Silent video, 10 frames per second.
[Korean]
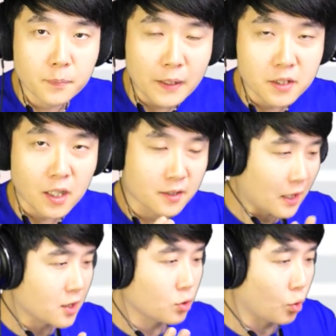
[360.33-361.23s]
응급 환자
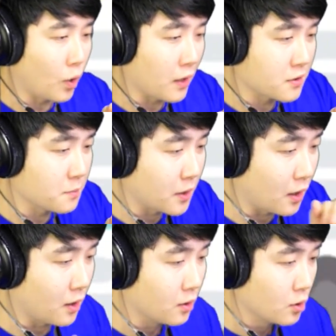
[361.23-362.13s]
살리도록
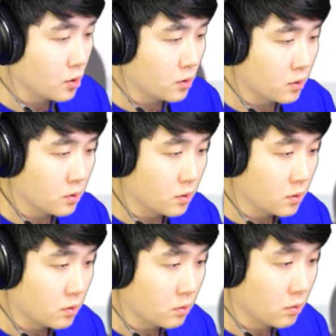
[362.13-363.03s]
하겠습니다.
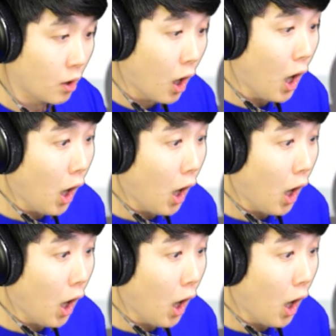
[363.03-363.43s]
어?